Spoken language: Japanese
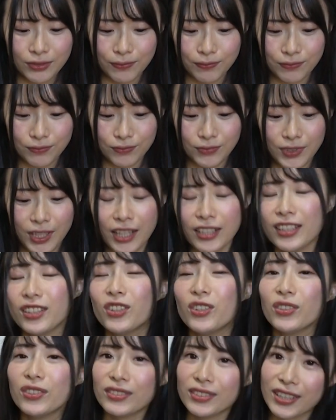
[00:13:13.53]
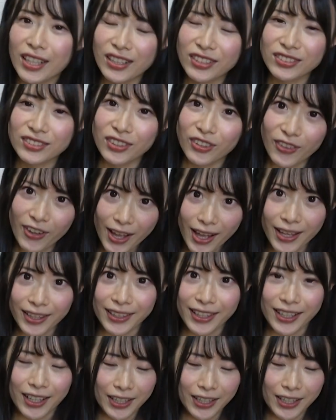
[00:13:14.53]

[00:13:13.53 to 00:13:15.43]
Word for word: うん、やりこ、やるのは、なん